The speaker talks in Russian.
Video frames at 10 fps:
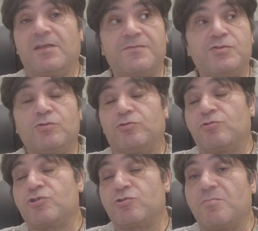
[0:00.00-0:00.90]
на все
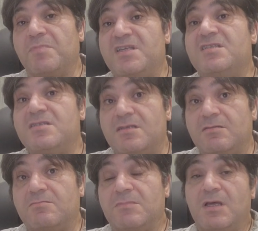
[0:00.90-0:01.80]
то, что блестит?
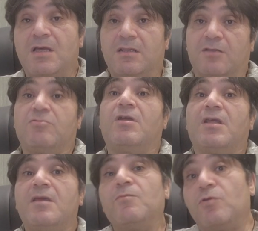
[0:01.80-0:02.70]
На то
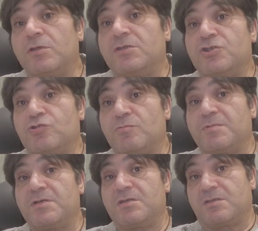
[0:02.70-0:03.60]
она и молодость,
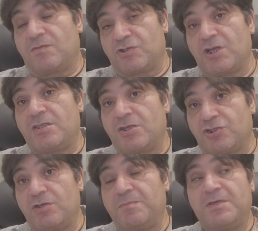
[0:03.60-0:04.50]
чтобы совершать
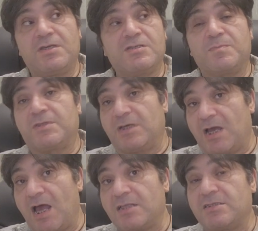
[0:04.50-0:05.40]
ошибки,
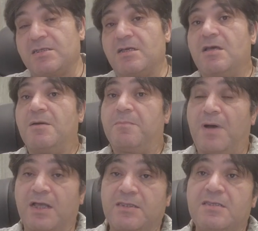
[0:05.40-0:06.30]
спотыкаться,
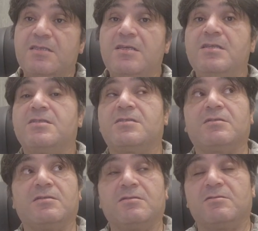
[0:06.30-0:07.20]
падать ниц.
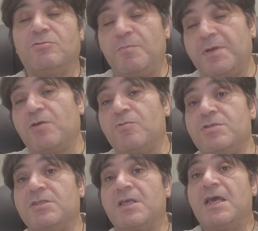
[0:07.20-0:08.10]
Но
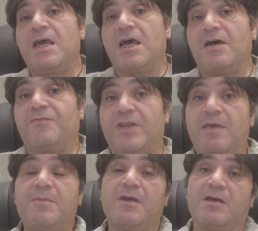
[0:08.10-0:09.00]
приходит а,
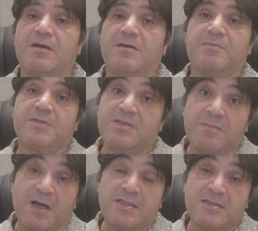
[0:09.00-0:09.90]
время
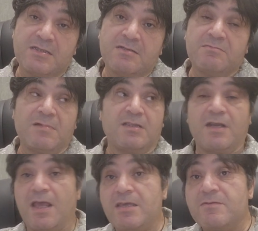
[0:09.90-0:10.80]
подниматься,
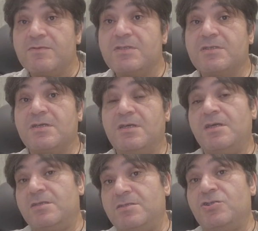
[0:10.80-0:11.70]
отряхиваться
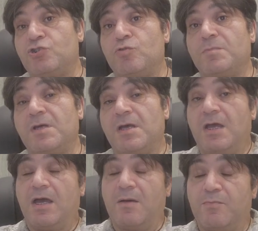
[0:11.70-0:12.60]
и идти, чтобы
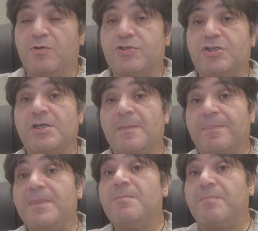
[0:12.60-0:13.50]
а, больше
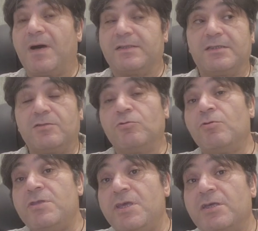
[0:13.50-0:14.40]
не падать. Но
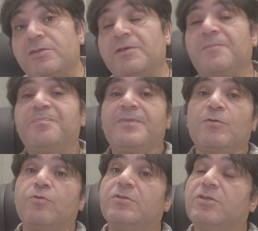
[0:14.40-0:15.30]
нет,
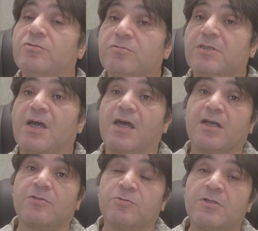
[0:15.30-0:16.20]
Годы идут, а
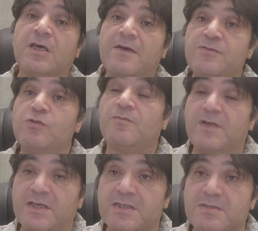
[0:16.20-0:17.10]
Гордон все в
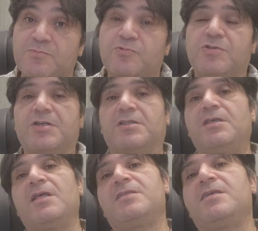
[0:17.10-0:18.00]
лес смотрит и
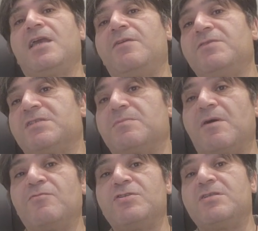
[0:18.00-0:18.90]
натягивает
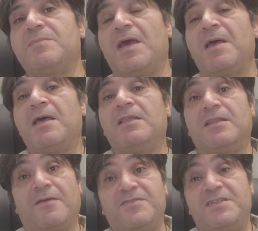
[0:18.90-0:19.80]
самого себя
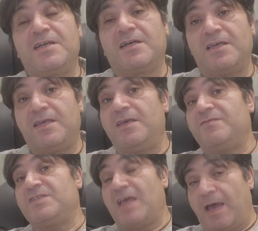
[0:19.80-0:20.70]
на всех и
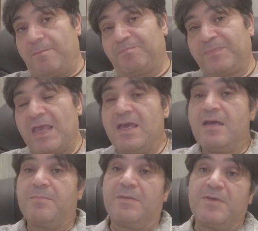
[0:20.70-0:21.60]
вся.
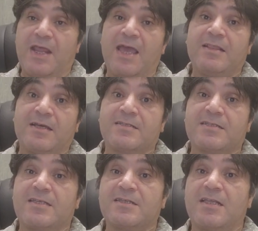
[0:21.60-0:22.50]
Примеряя, так
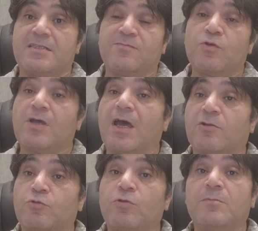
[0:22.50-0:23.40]
сказать, свой
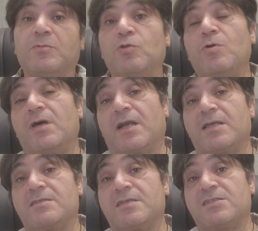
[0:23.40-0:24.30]
гордон, много
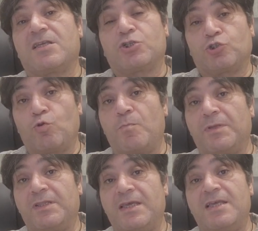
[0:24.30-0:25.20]
раз
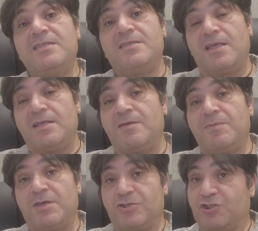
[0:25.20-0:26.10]
заштопанный
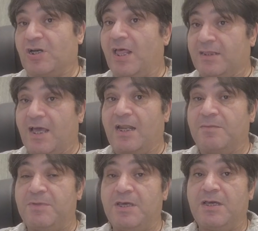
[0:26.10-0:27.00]
деньгами
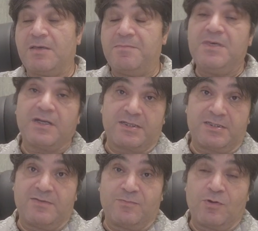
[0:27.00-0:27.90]
шарлатанами мира
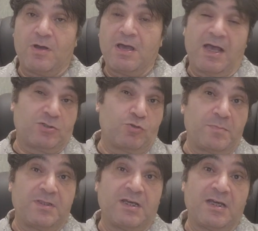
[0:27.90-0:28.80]
сего,
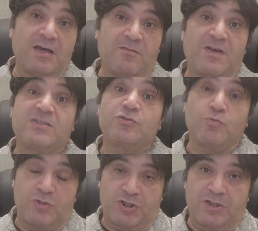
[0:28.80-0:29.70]
особенно
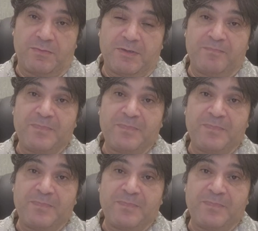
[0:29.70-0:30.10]
восточными